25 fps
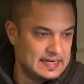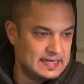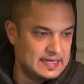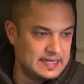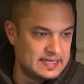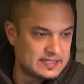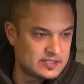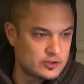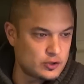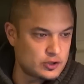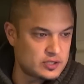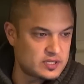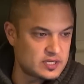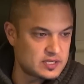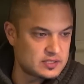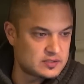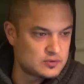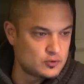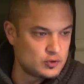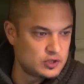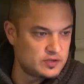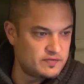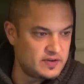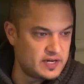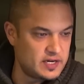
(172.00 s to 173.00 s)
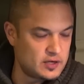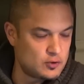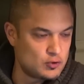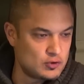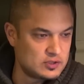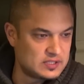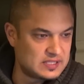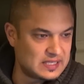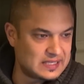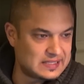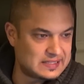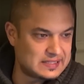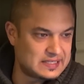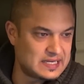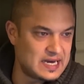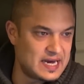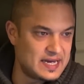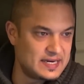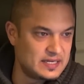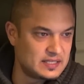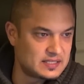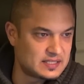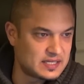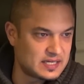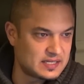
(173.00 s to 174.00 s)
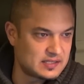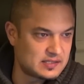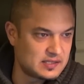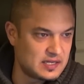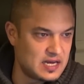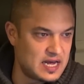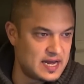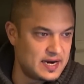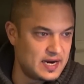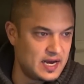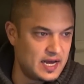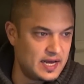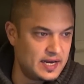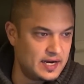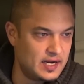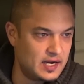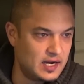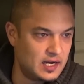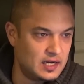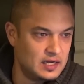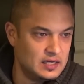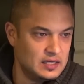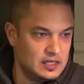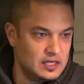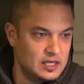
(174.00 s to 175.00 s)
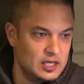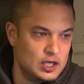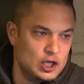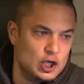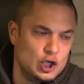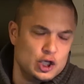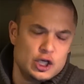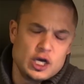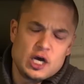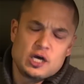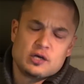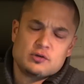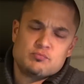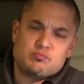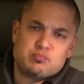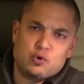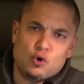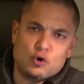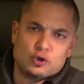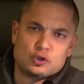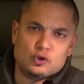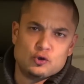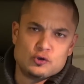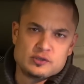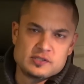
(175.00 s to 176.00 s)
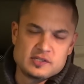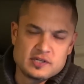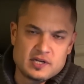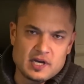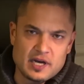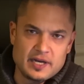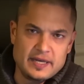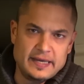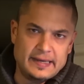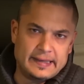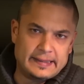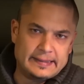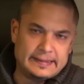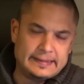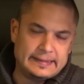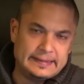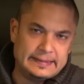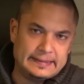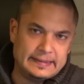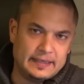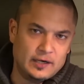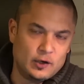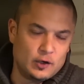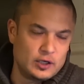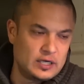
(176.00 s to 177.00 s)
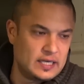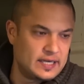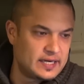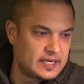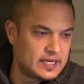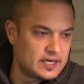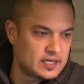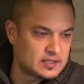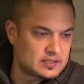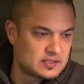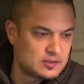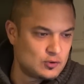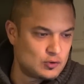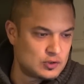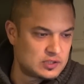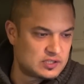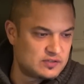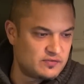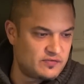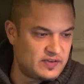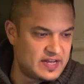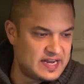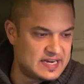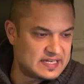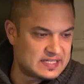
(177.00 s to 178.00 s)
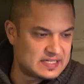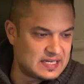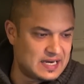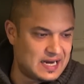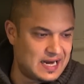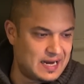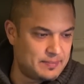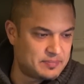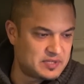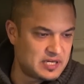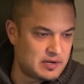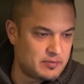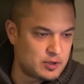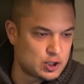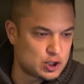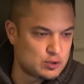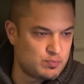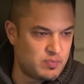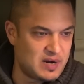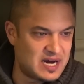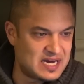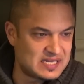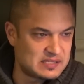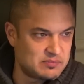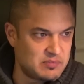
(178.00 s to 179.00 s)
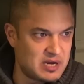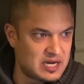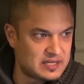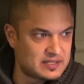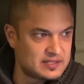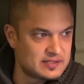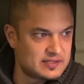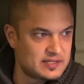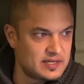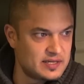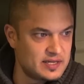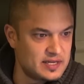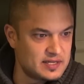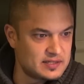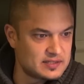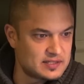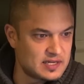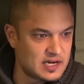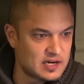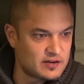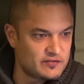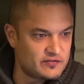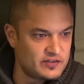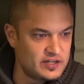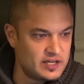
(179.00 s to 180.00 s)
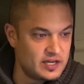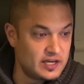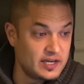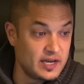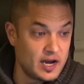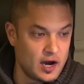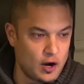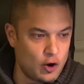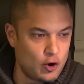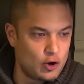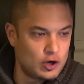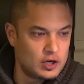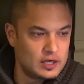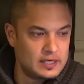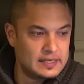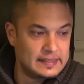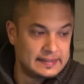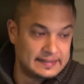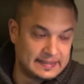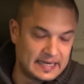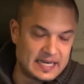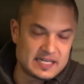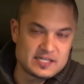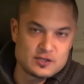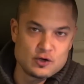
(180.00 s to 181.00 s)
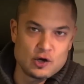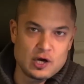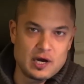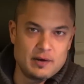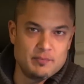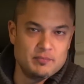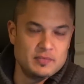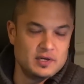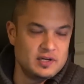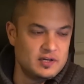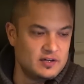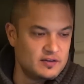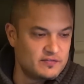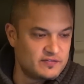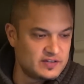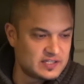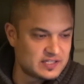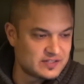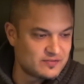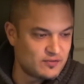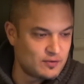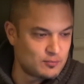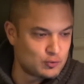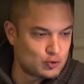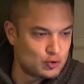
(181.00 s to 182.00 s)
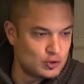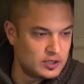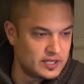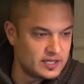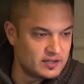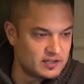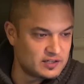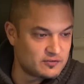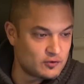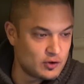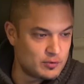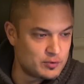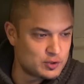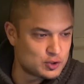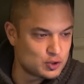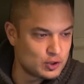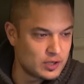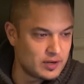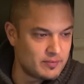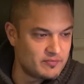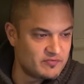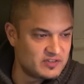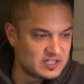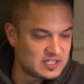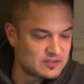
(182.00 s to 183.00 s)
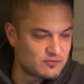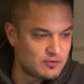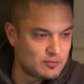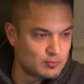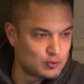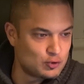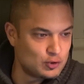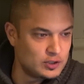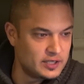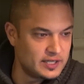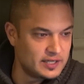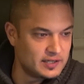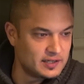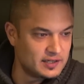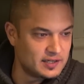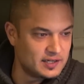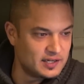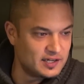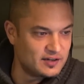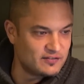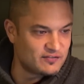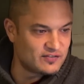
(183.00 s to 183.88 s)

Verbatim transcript: Lest euch das durch, wenn ihr grundsätzlich ein Interesse an einer ja, brotlosen Karriere in der Online-Redaktionswelt. Habt aber Spaß, macht es hier jeden Tag, wie ihr ja auch gleich noch am äh, Witz vom Kollegen, ich freue mich schon, am Witz vom Kollegen äh,